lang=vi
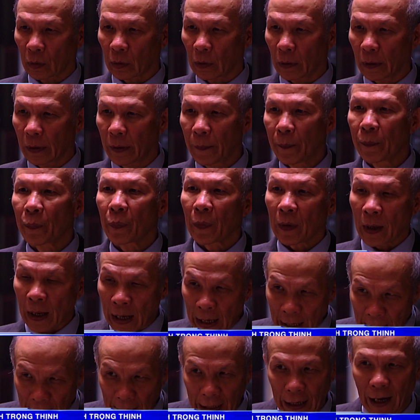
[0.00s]
của tôi
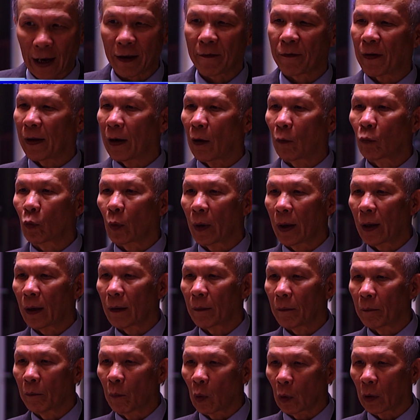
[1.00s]
thì anh phải đóng thuế
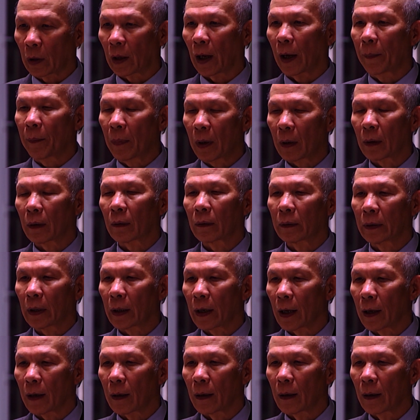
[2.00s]
một cái mức
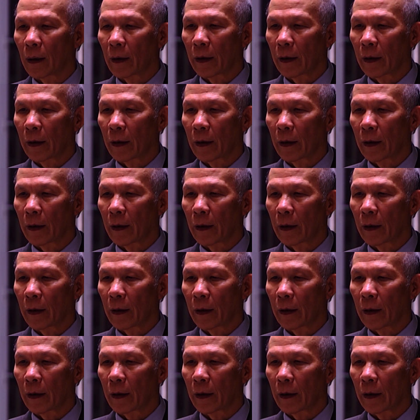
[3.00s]
nhất định,